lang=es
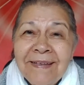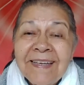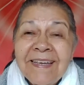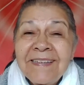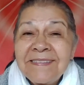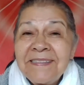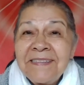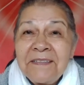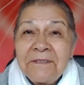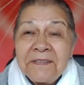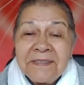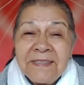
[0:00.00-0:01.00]
que es
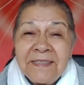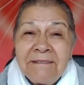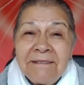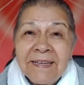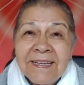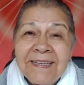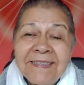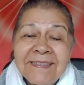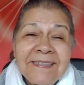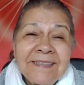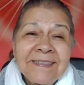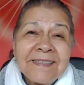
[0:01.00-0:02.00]
indivisible, que
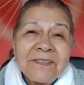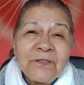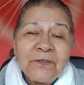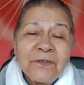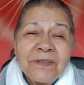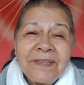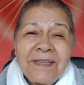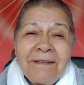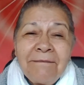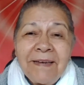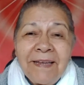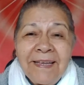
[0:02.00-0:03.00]
es
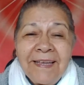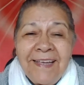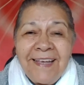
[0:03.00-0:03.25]
indestructible.